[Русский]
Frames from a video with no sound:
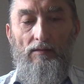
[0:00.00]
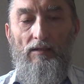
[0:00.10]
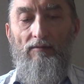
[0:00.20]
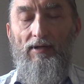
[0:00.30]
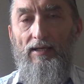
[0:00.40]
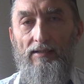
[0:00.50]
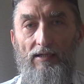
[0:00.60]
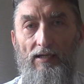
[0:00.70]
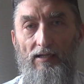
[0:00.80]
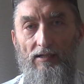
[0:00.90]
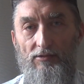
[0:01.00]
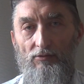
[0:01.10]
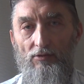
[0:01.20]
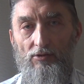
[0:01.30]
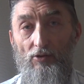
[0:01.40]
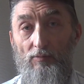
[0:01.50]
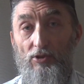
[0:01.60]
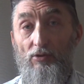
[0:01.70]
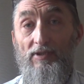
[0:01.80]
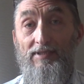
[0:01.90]
Говорят, что чтобы
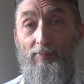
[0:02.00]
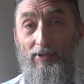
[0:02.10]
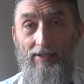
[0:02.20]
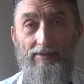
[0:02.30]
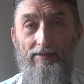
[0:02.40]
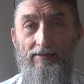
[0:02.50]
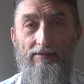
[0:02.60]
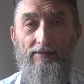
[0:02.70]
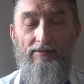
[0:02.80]
что-то спрятать,